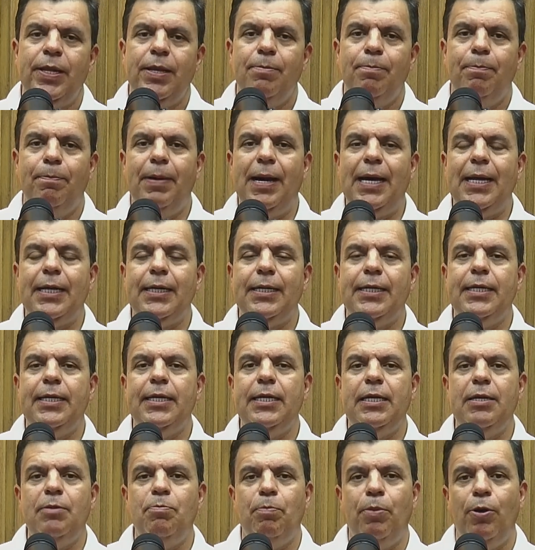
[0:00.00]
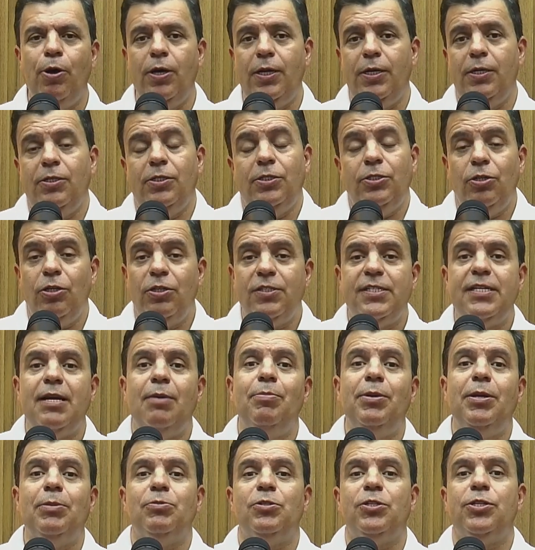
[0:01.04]
para que ele nós
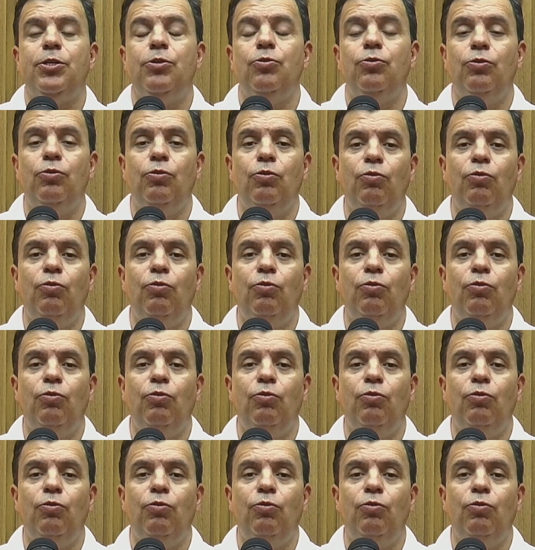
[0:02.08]
sabemos que o,